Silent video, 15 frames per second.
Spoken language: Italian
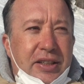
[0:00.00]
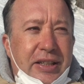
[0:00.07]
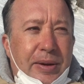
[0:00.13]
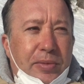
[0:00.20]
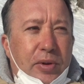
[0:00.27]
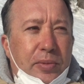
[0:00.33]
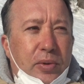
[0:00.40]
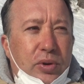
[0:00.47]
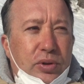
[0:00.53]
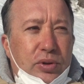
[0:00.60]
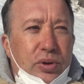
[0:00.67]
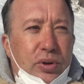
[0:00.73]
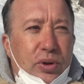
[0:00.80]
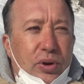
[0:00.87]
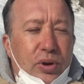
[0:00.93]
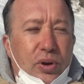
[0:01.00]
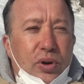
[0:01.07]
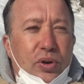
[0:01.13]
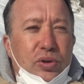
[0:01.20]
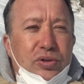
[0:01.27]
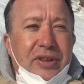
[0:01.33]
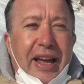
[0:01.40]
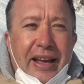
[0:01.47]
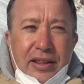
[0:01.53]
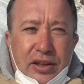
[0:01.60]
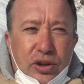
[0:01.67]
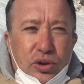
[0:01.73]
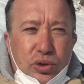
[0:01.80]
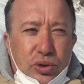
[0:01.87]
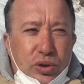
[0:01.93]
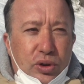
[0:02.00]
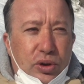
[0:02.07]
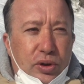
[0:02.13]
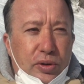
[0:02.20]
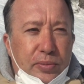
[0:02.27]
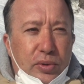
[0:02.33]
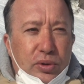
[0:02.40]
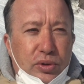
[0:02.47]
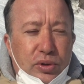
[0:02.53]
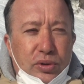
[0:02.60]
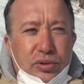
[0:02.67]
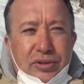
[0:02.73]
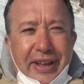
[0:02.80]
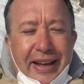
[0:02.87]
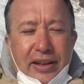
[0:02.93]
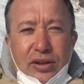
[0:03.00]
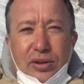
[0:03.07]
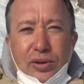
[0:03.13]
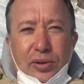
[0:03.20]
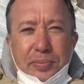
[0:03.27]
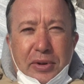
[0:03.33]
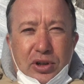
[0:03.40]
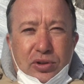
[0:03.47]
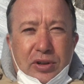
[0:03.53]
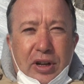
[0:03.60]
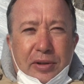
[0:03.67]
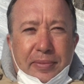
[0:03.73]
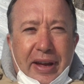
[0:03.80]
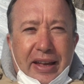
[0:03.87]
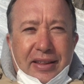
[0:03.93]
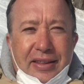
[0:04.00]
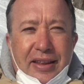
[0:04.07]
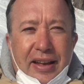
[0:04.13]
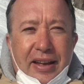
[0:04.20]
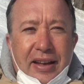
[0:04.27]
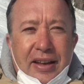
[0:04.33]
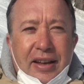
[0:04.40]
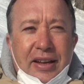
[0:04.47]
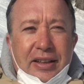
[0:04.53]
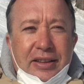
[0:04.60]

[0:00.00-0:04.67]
Siamo molto contenti, io sono molto contento personalmente